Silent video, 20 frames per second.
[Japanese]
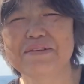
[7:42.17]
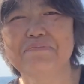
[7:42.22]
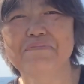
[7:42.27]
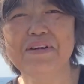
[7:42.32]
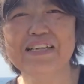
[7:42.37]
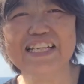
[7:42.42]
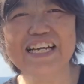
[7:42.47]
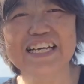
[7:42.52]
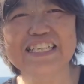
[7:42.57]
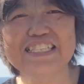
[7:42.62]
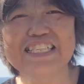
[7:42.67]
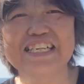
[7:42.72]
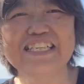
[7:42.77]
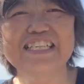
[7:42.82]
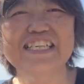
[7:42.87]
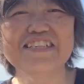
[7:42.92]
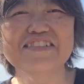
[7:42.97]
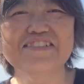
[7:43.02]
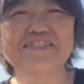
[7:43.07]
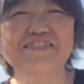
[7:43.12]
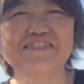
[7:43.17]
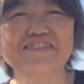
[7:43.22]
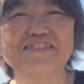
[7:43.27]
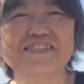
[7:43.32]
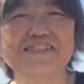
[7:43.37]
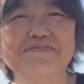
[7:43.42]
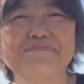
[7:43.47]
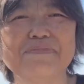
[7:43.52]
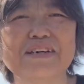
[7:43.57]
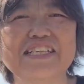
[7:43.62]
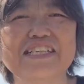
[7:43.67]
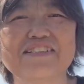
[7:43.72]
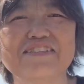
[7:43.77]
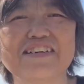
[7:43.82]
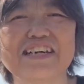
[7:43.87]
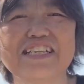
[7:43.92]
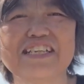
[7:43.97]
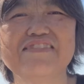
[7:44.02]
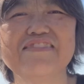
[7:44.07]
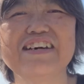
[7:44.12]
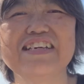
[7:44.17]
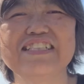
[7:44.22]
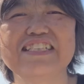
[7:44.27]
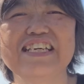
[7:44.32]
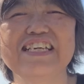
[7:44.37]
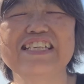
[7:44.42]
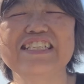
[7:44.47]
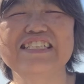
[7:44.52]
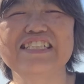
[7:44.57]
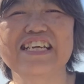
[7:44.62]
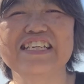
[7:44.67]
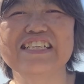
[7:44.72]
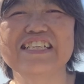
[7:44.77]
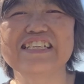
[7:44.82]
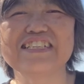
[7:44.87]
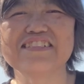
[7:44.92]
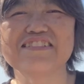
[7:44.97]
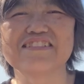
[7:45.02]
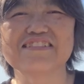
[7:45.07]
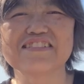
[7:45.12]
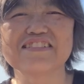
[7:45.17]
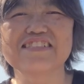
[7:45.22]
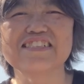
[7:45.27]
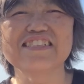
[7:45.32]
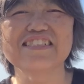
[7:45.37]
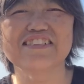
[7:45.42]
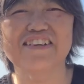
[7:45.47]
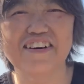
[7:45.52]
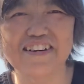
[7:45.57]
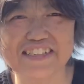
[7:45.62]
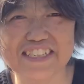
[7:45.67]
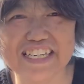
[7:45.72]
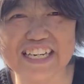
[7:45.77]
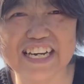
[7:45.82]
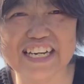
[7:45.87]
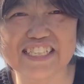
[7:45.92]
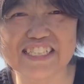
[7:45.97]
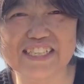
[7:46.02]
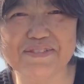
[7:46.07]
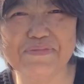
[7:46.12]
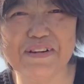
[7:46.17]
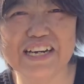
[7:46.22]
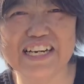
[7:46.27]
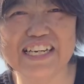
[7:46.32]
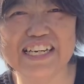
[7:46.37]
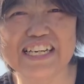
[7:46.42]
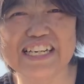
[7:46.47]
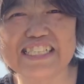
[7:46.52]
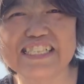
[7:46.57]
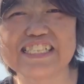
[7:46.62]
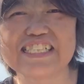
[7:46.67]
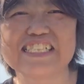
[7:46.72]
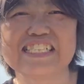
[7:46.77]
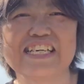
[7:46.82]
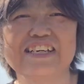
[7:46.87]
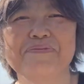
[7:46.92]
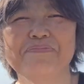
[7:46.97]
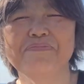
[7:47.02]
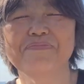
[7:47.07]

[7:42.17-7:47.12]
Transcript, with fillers: また、チャンネル登録、まだの方は、ぜひチャンネル登録、お願いします。